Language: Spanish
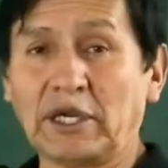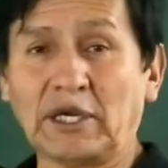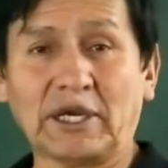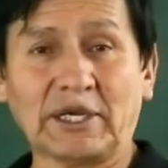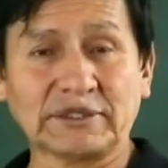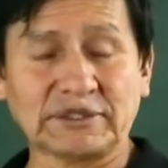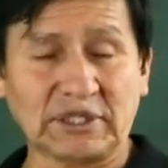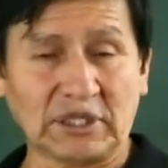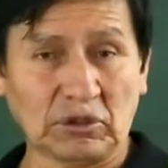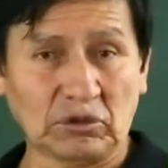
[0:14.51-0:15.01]
en
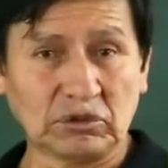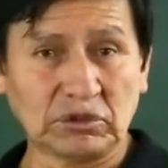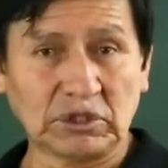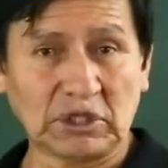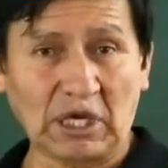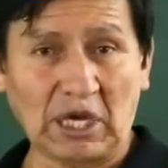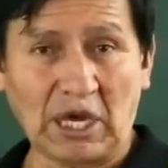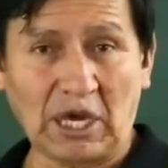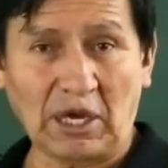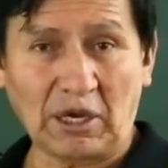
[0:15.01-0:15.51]
la
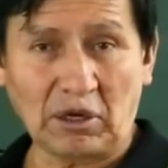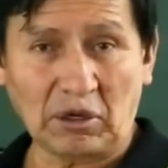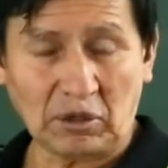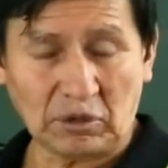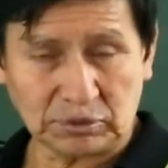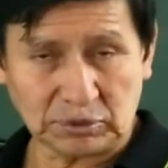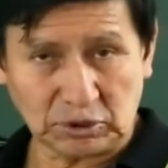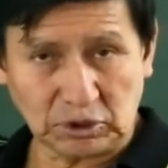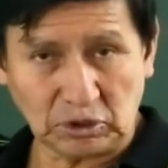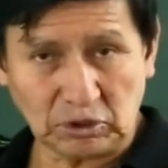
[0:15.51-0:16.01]
segunda
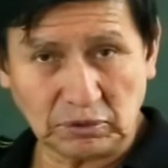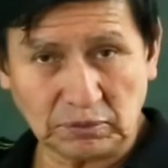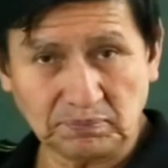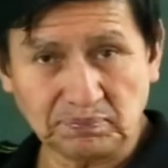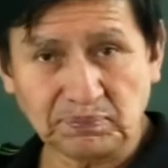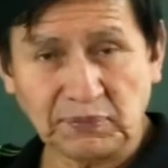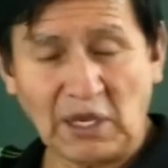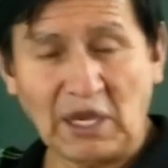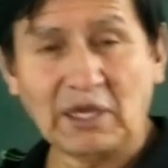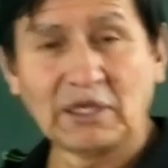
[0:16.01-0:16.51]
opción